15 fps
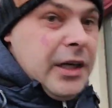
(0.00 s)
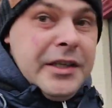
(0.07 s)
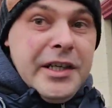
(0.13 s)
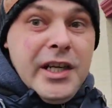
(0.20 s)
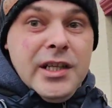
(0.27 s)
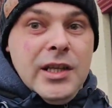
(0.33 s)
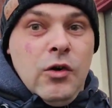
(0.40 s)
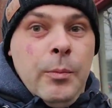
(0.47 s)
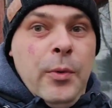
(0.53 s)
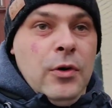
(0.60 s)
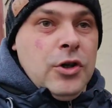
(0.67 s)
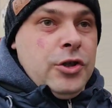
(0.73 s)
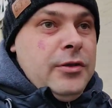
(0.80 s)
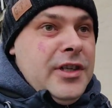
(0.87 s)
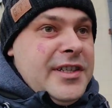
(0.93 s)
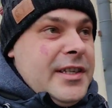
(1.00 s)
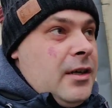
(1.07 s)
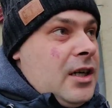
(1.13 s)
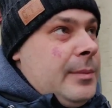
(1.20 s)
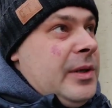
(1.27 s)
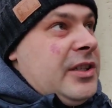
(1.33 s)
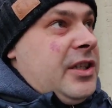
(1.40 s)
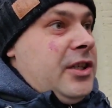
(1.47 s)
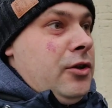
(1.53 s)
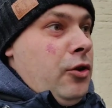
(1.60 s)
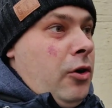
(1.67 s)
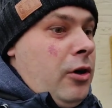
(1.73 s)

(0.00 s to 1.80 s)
конкретно в Польшу на заработки.